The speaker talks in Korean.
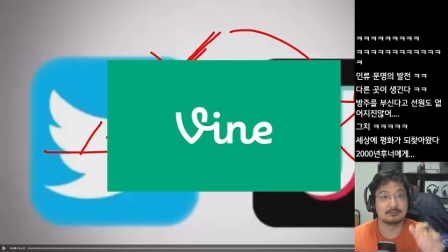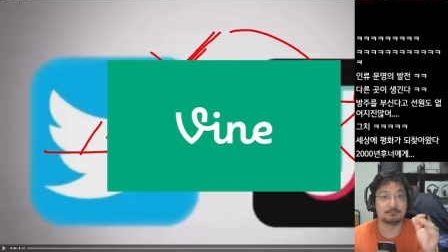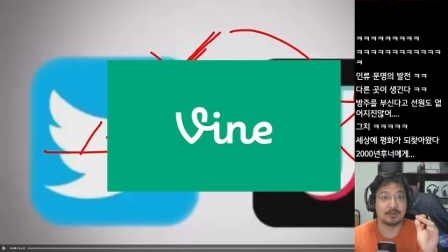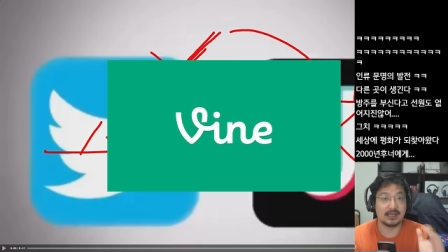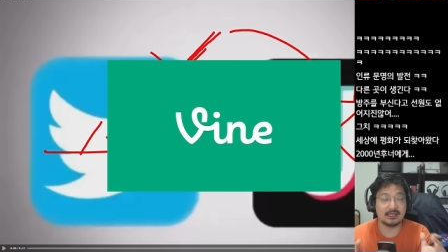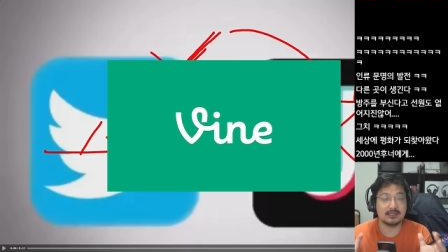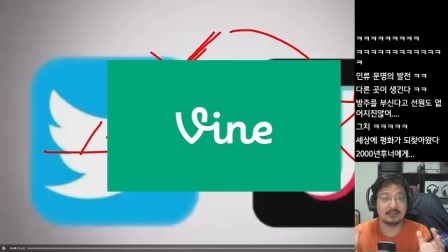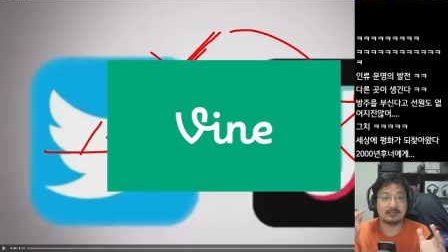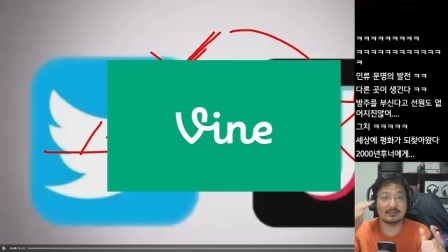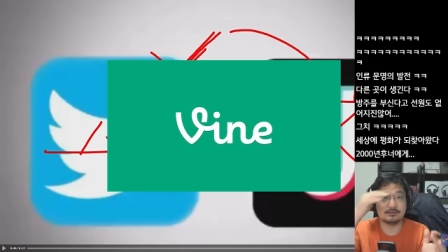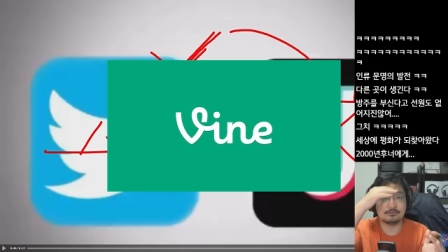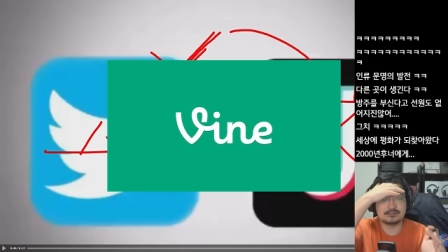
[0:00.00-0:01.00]

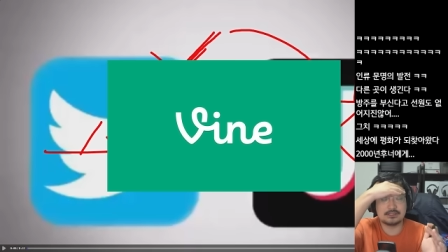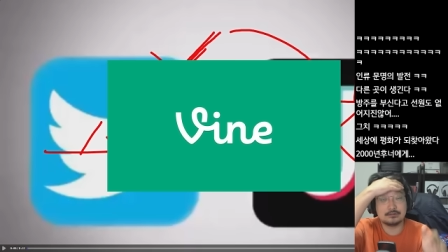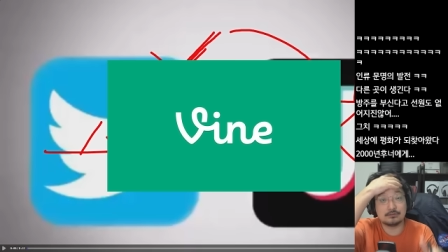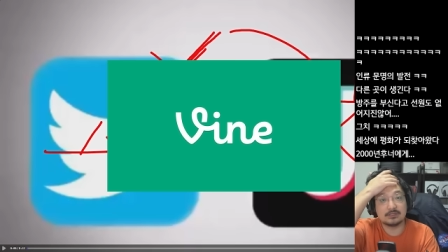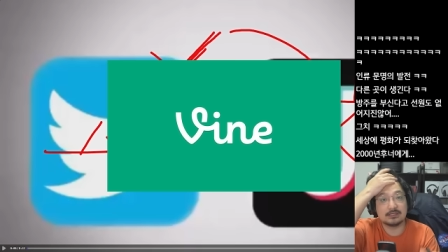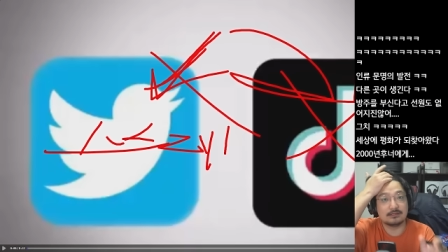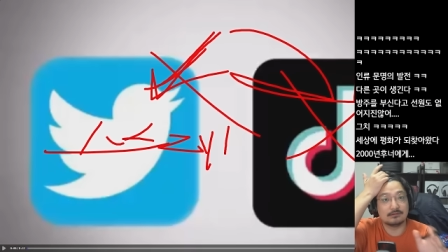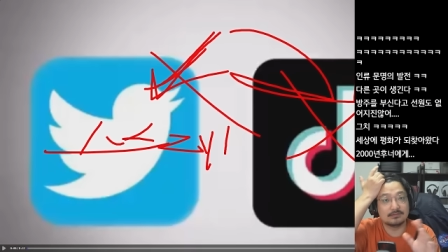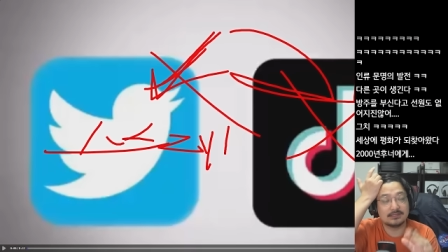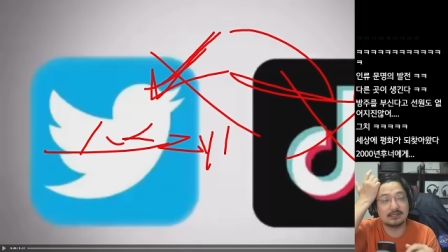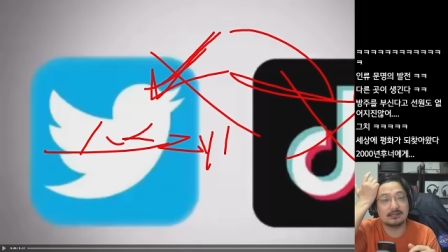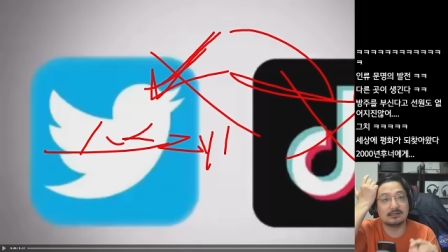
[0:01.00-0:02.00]
바인이라고 7초짜리
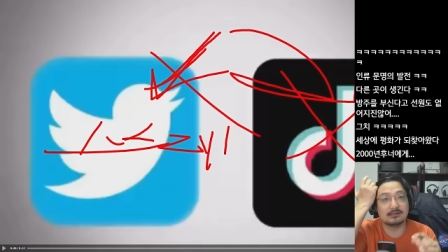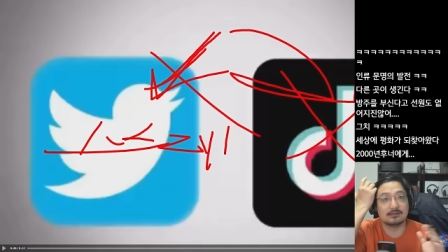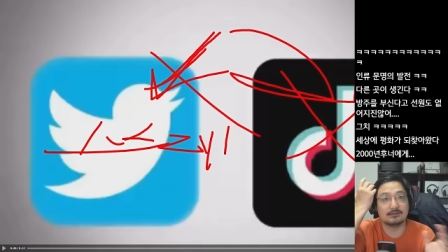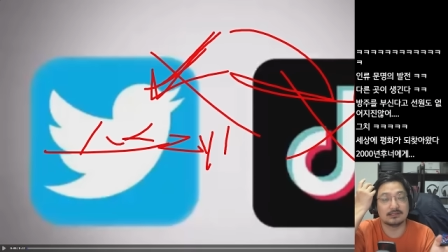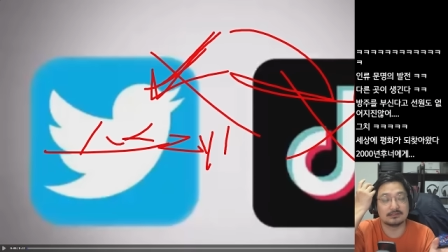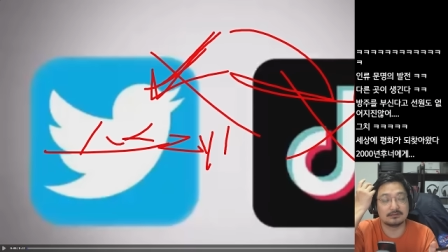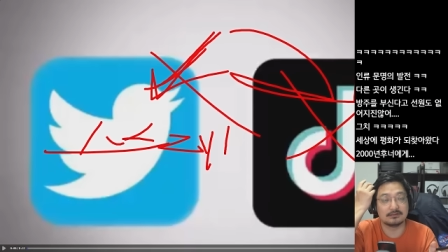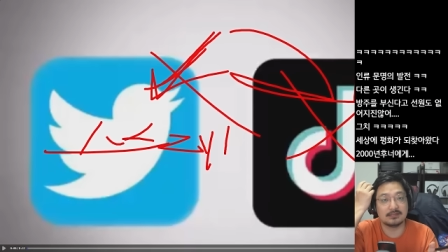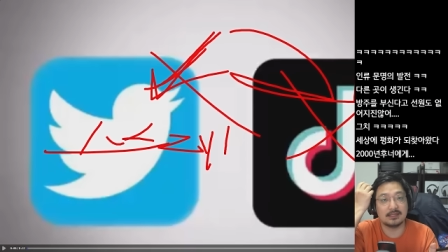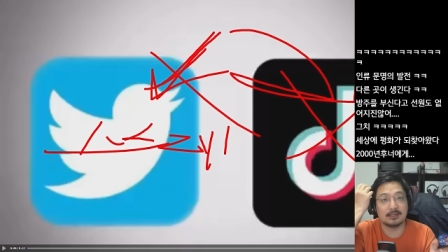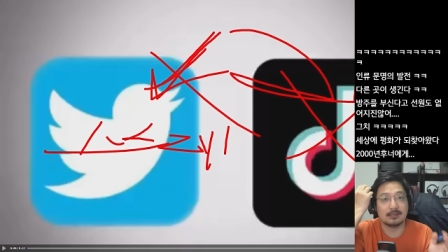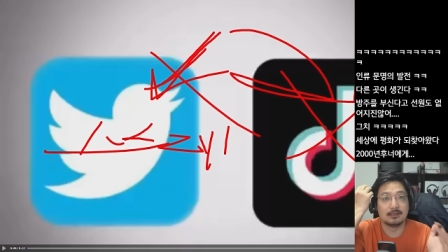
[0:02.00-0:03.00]
영상 그런 게
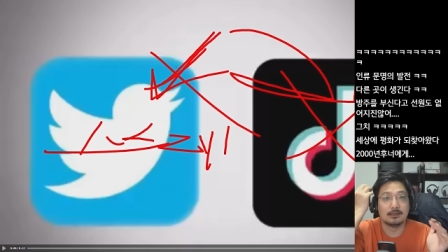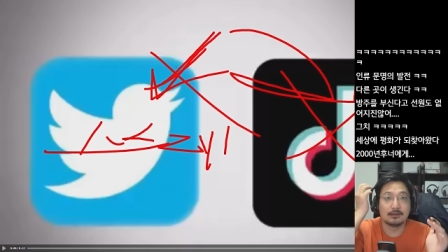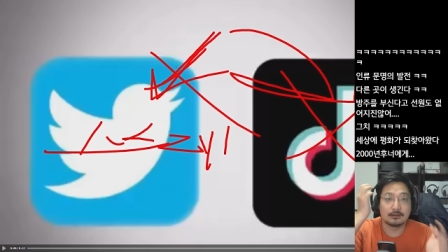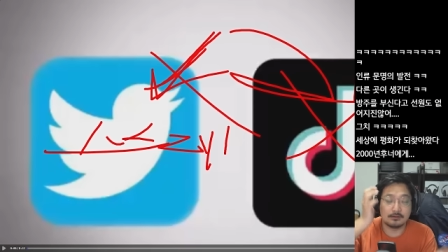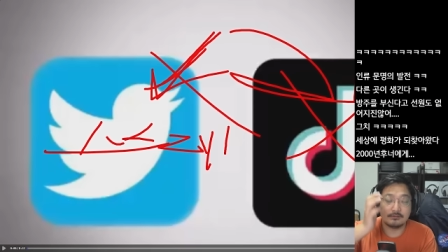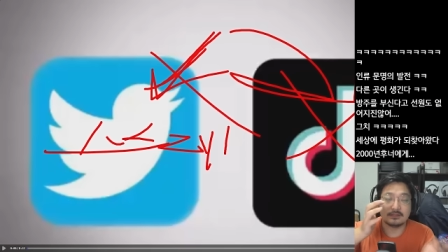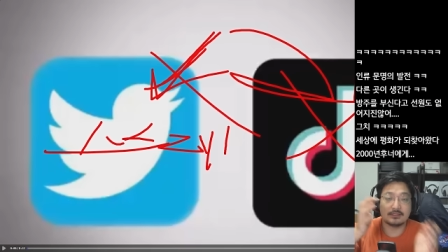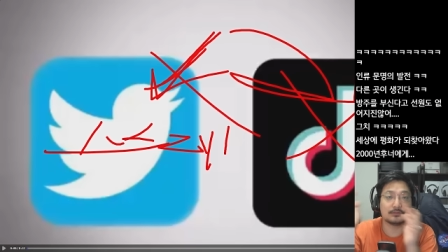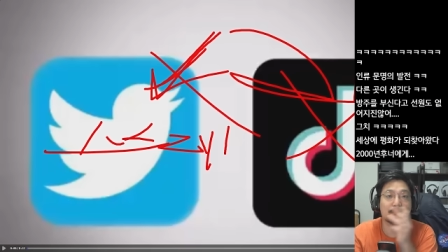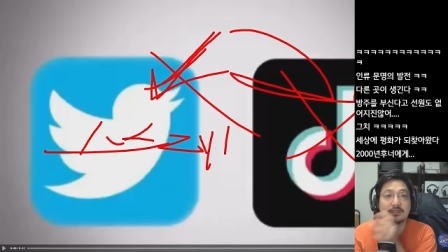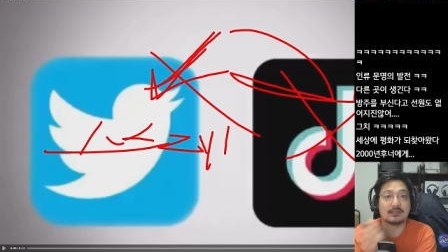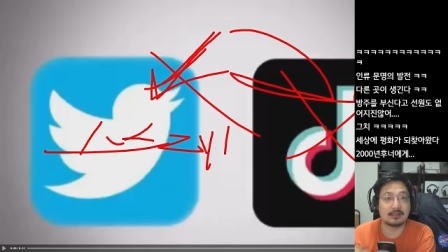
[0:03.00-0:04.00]
있었는데 그런 게
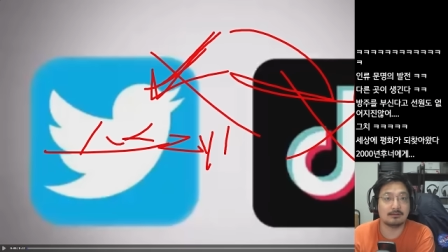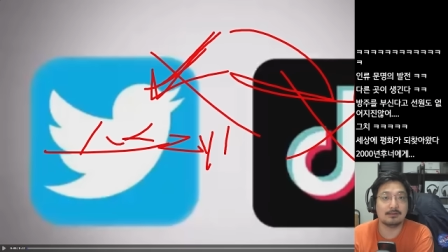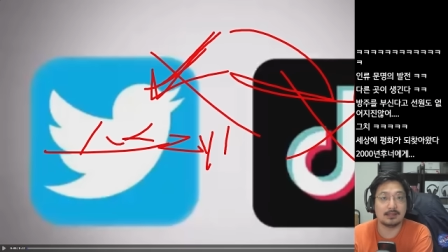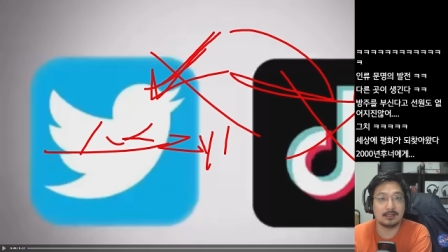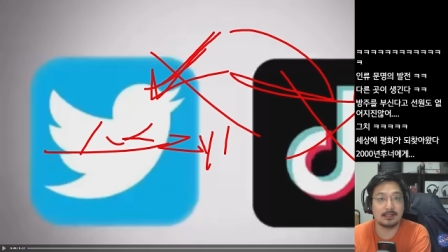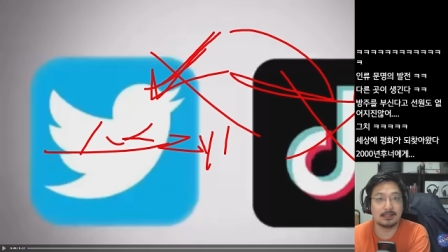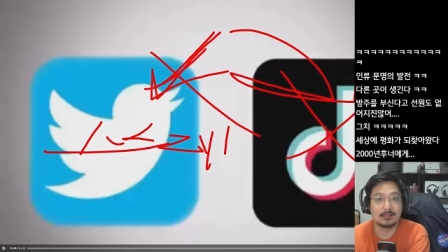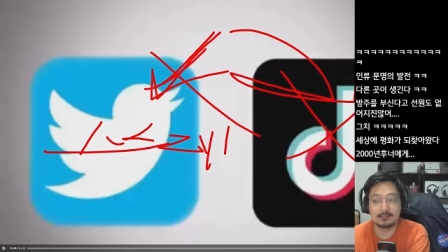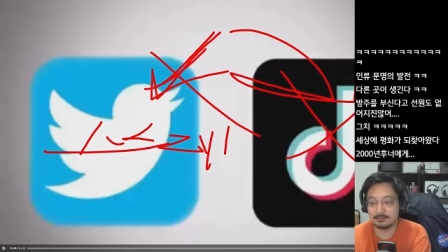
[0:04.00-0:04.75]
틱톡이 된 거야.